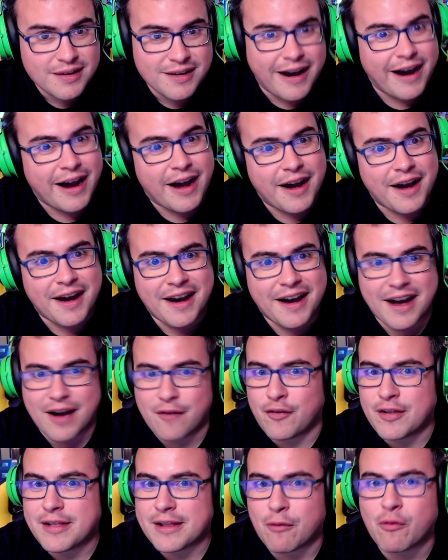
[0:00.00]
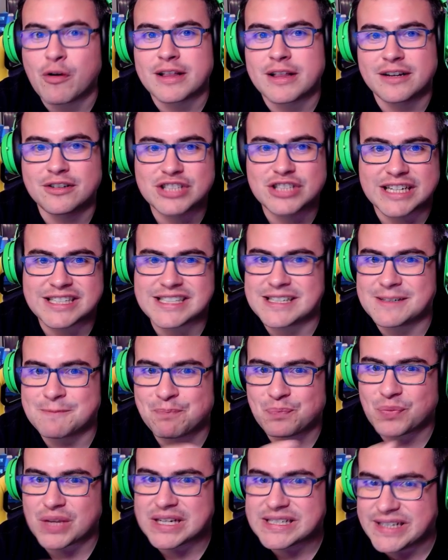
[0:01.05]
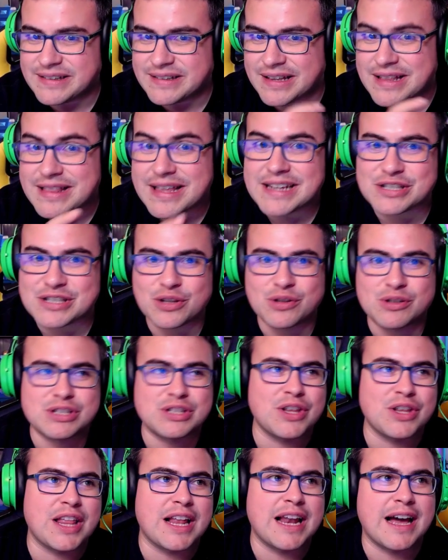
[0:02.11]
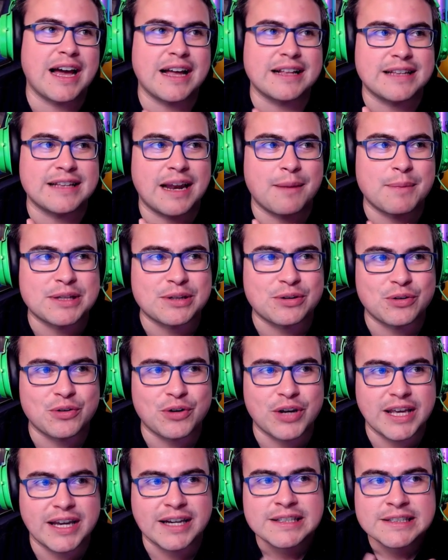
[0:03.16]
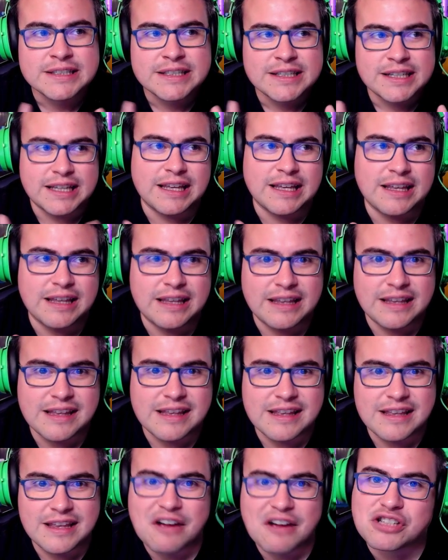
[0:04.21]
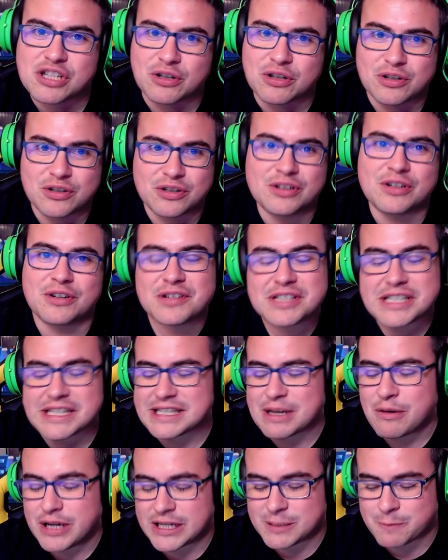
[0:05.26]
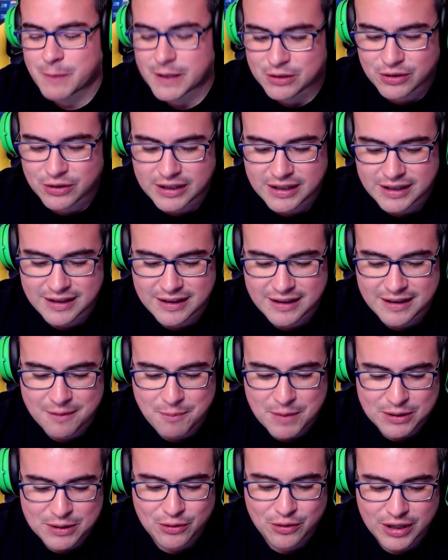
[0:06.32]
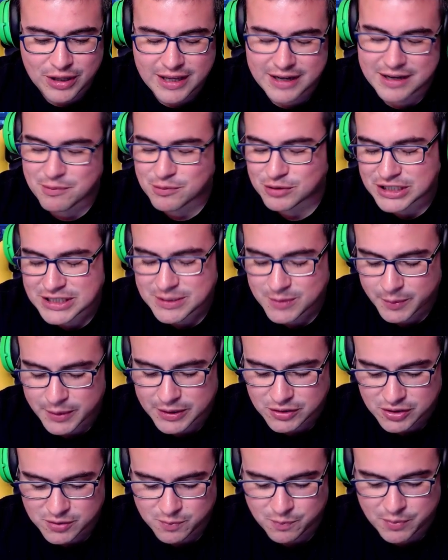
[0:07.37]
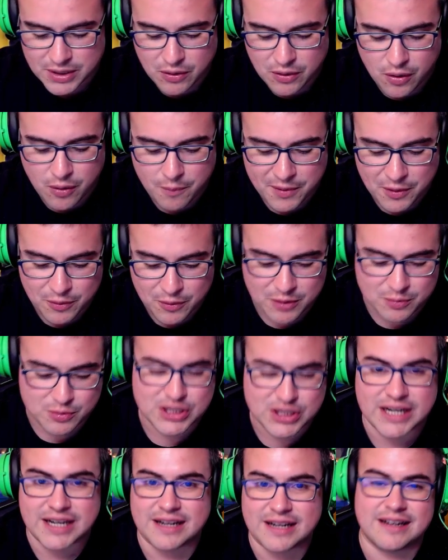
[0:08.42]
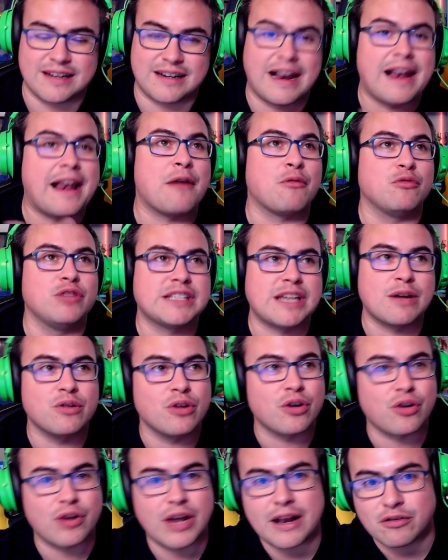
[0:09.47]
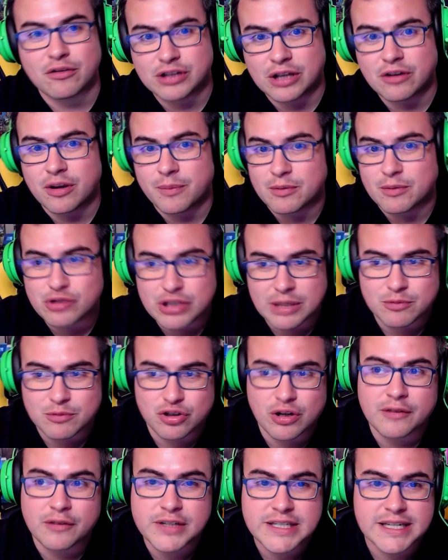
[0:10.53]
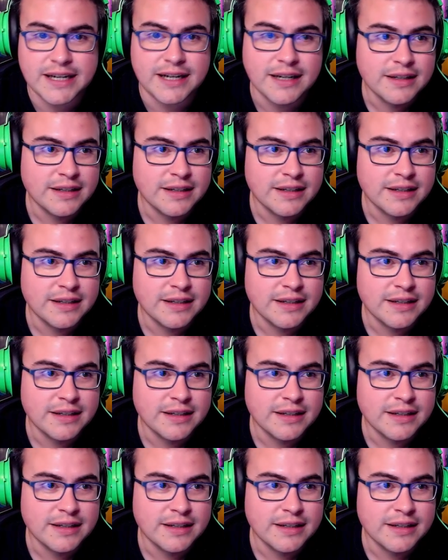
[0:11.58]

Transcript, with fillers: a, fin de cuentas, ¿no? O sea, si, si entendéis todo esto de la, meteorología. Y ya os digo, no, no es que sea un experto de meteorología, ni muchísimo menos, pero, pero bueno, pues ya en algún desayuno real he contado que me gusta mucho la física,